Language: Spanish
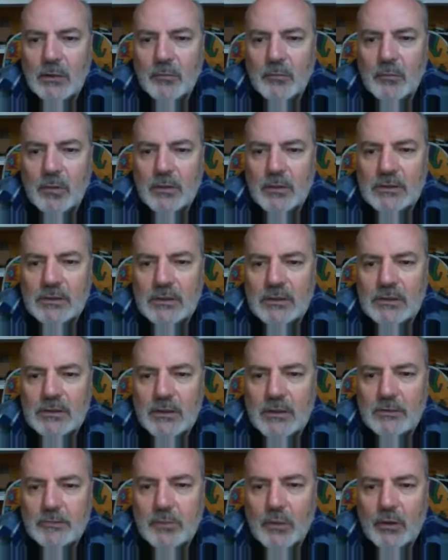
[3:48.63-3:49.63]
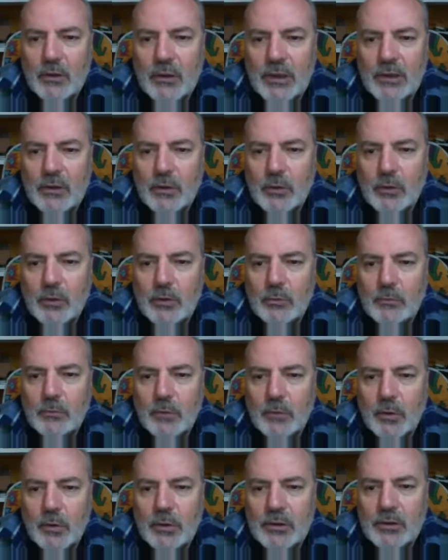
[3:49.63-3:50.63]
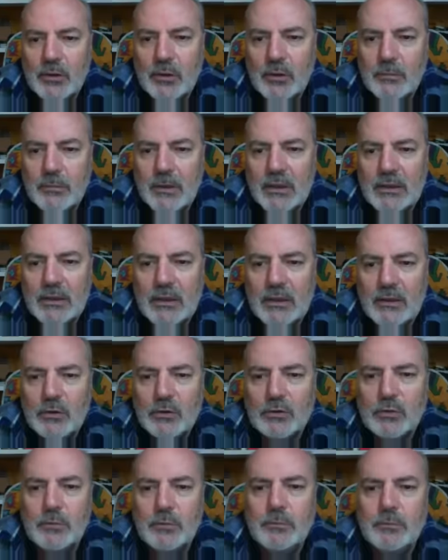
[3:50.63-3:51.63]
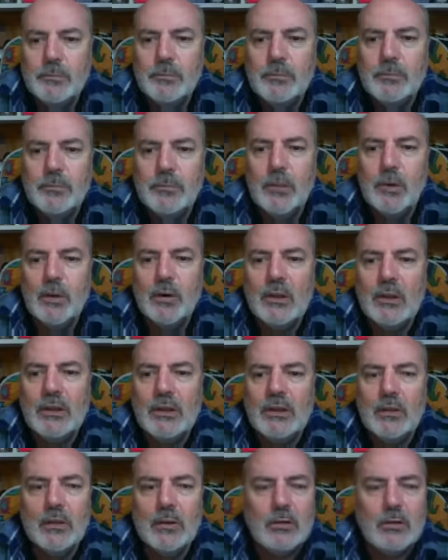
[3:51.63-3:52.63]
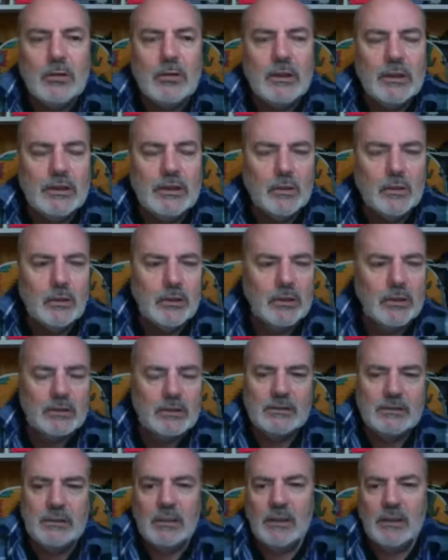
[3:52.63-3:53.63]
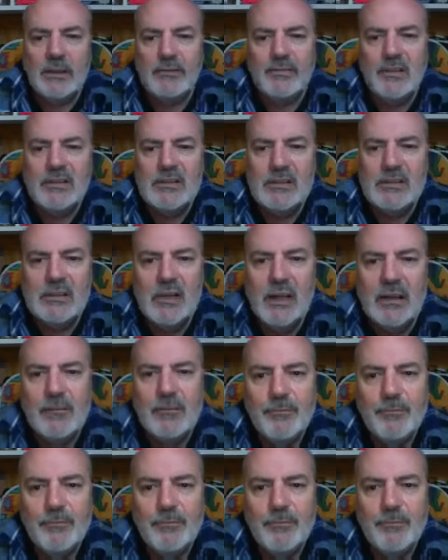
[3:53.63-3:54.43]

pues es ir poniendo un poquito de plátanos, un poquito de torres, de defensa.